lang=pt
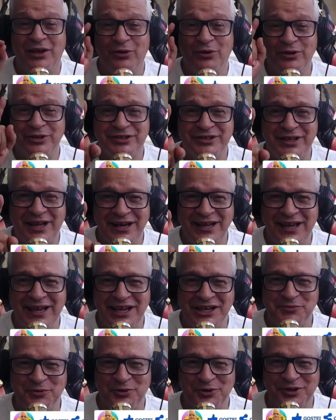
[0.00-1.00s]
estarei
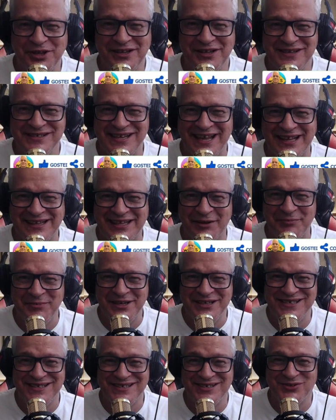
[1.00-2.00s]
respondendo
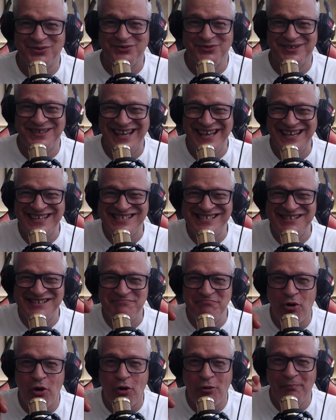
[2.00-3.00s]
exatamente isso nesse
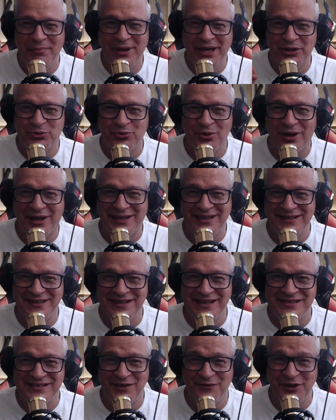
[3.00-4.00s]
momento aqui
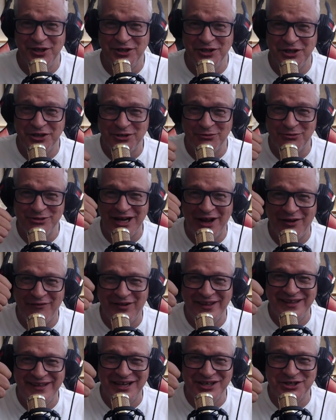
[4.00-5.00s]
nesse vídeo, então já
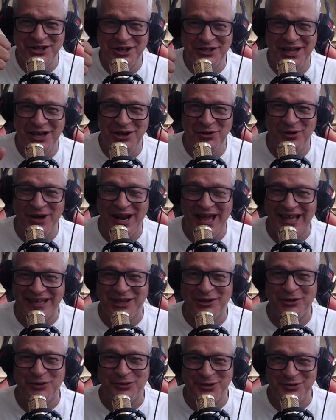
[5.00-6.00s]
vá deixando aí o
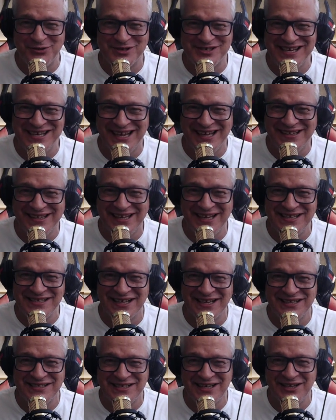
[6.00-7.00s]
like que eu tenho certeza
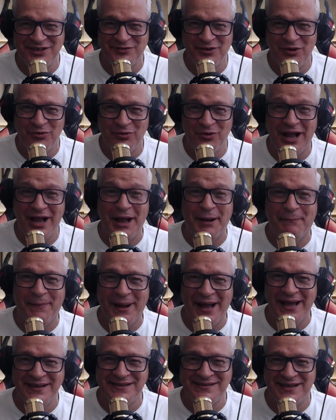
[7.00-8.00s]
que vocês vão
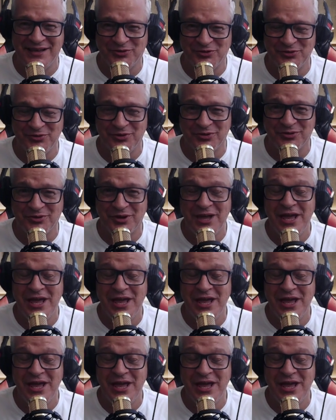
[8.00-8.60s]
amar esse assunto.